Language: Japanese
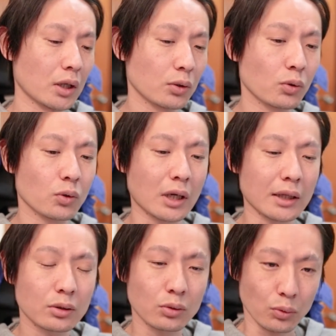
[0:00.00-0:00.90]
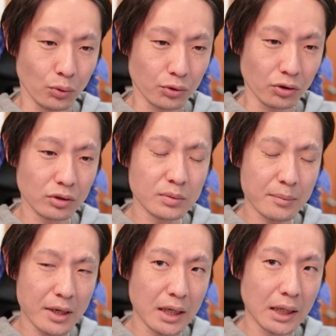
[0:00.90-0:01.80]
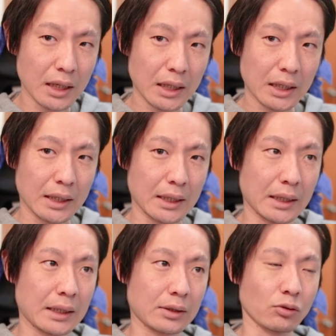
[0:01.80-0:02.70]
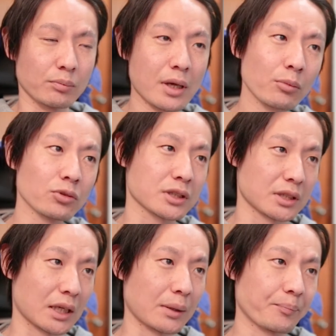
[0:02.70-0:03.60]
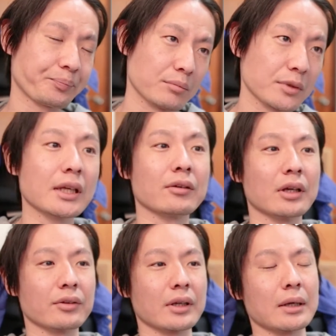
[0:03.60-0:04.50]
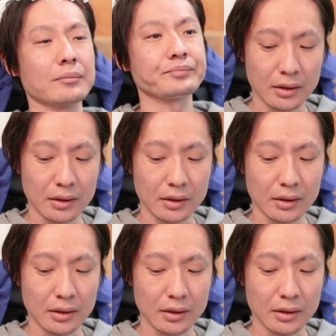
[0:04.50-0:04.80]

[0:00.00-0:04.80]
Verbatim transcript: のカットをそのまま、メモしてみてください。